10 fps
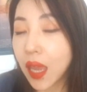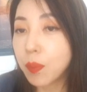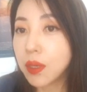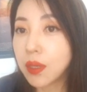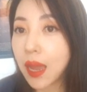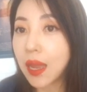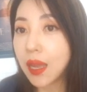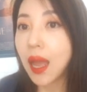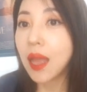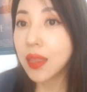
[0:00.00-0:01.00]

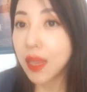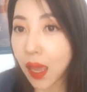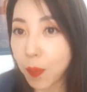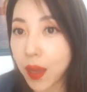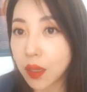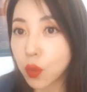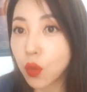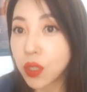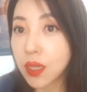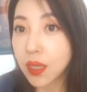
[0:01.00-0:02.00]
테이블당 한 개
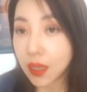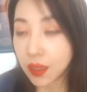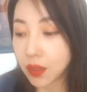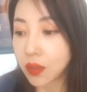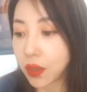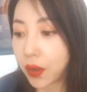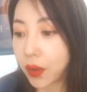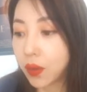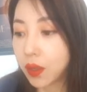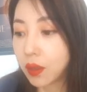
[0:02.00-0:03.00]
파라솔씩
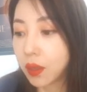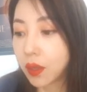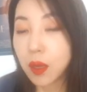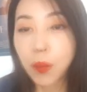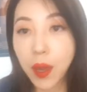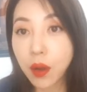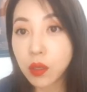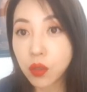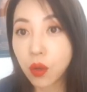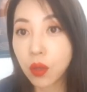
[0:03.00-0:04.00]
있었어요. 이
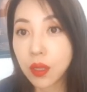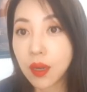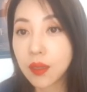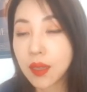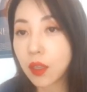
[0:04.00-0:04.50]
parasol이라는